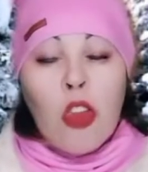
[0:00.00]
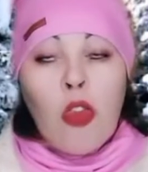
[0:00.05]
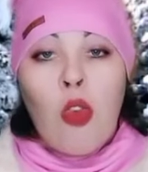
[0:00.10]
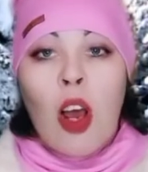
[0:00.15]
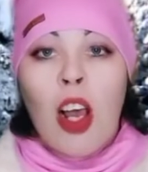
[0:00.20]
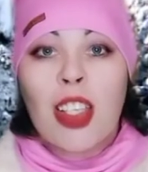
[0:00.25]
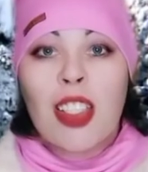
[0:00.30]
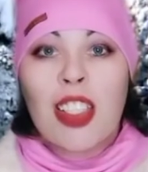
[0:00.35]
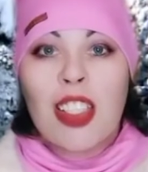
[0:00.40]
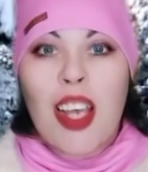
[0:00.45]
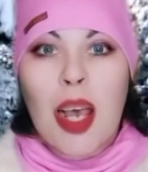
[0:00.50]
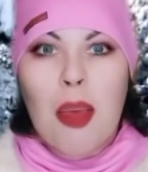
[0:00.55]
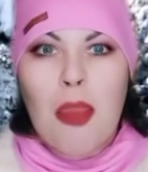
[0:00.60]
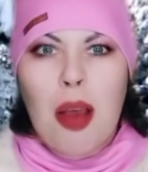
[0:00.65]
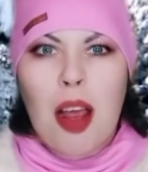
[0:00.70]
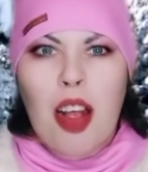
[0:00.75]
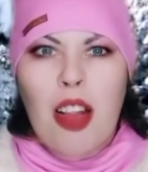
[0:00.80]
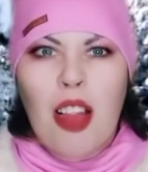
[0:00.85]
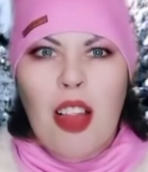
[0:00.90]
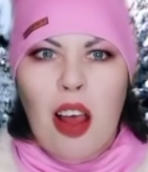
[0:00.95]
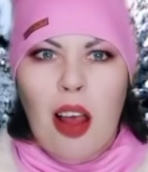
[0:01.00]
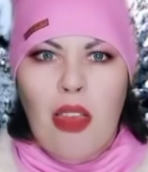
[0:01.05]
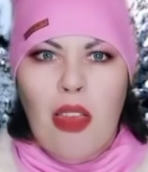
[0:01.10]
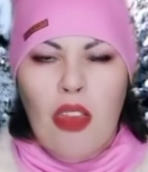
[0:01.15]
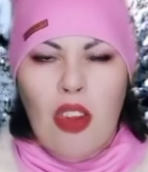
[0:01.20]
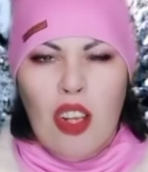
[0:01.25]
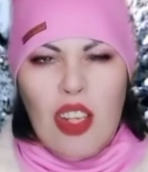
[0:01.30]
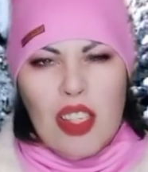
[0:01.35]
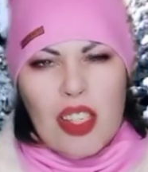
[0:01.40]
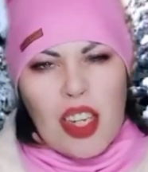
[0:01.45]
Ну а самое
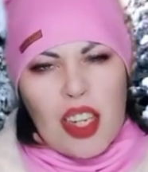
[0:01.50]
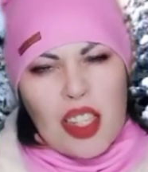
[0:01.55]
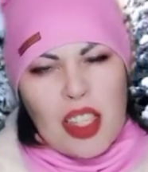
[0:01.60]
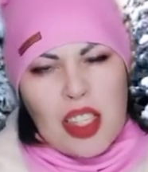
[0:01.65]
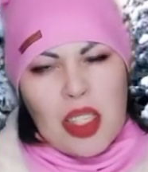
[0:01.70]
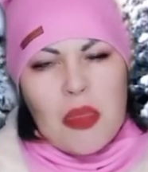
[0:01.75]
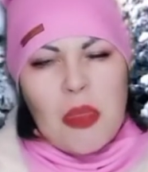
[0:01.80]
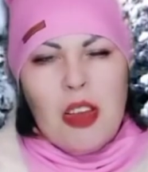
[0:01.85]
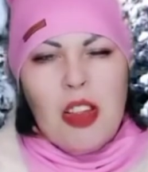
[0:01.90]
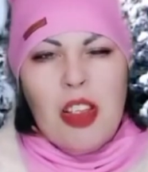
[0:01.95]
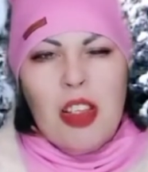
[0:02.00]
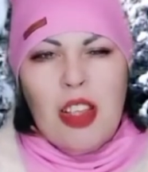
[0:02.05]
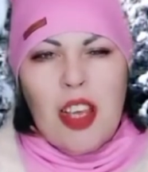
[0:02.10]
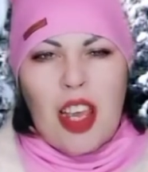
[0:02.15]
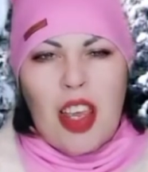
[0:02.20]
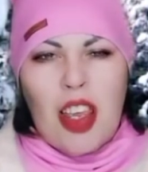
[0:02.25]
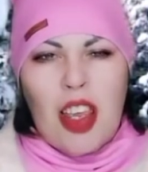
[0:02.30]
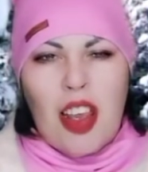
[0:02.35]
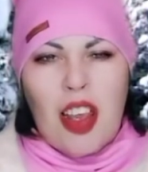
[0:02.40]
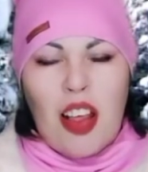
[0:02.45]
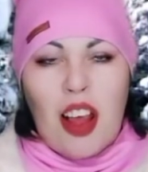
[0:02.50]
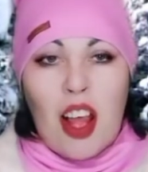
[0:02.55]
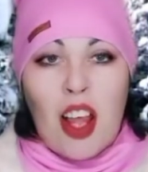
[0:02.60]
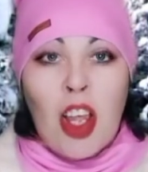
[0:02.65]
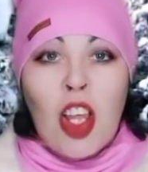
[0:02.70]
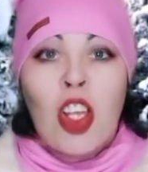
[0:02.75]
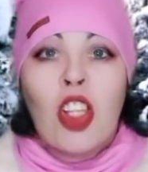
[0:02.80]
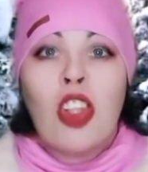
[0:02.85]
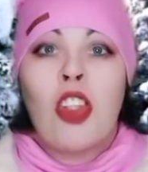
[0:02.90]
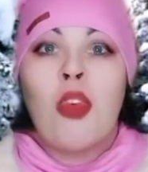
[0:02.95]
главное, если она тебе
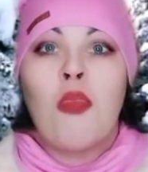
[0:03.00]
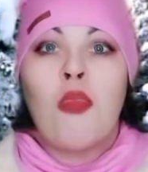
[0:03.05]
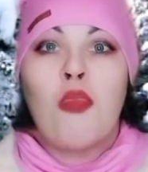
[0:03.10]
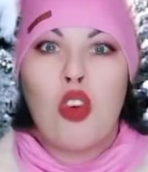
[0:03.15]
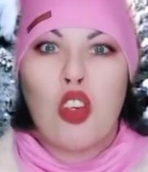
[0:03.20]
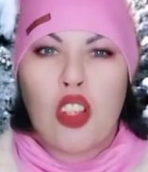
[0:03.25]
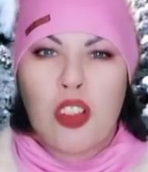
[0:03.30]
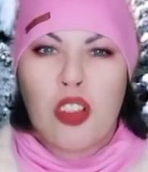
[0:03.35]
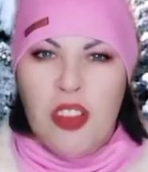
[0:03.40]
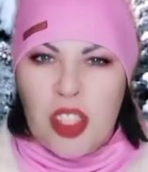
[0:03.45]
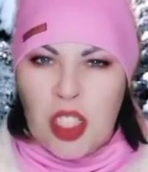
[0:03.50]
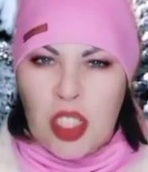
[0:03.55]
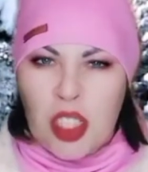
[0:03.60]
надоела, ты можешь